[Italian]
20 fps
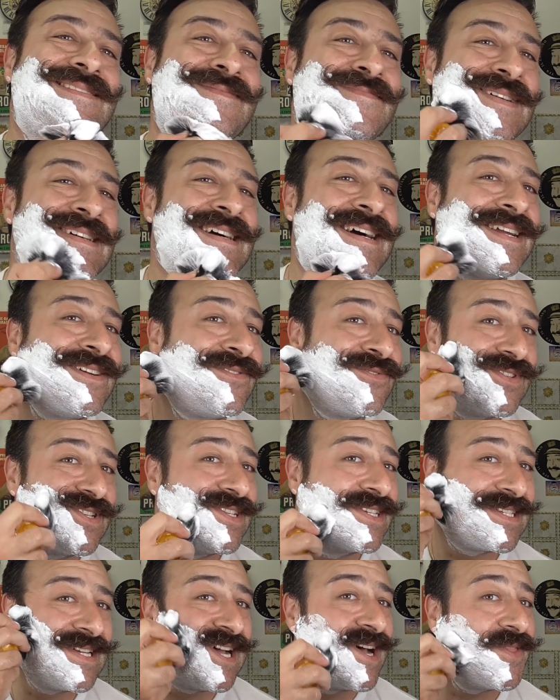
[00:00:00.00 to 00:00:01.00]
sembra l'hanno hanno
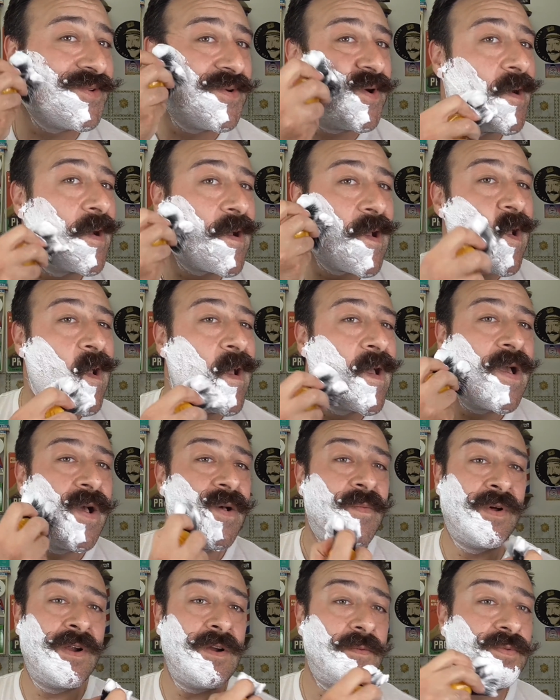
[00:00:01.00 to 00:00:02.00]
ingessato,
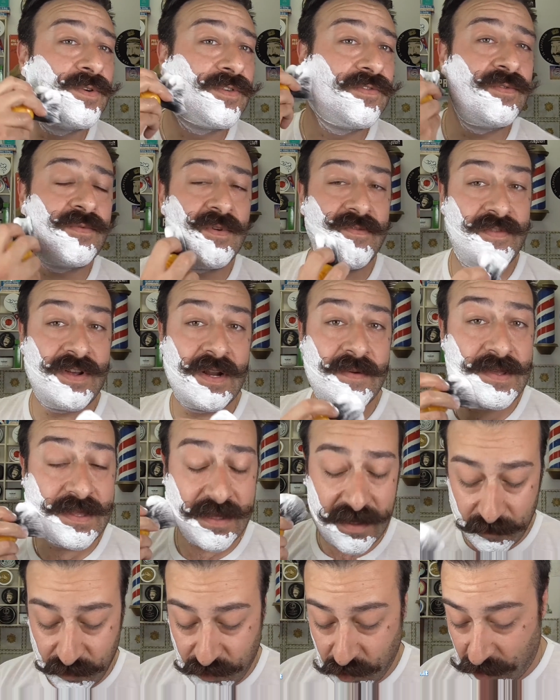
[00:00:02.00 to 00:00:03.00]
però il profumo è
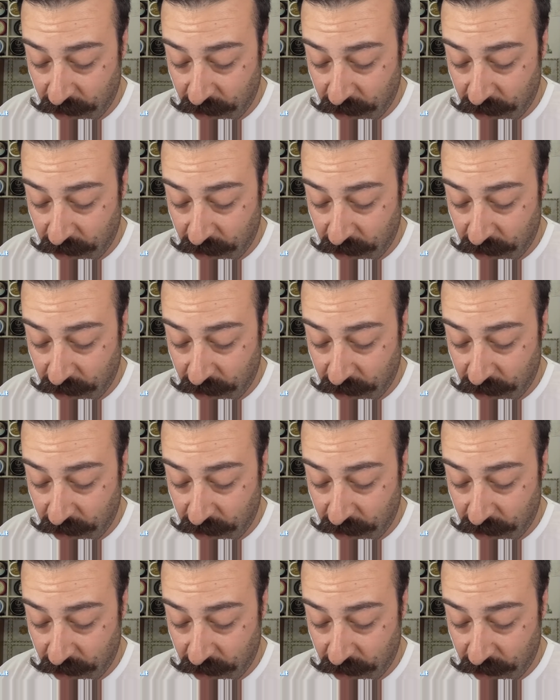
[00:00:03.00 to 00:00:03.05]
veramente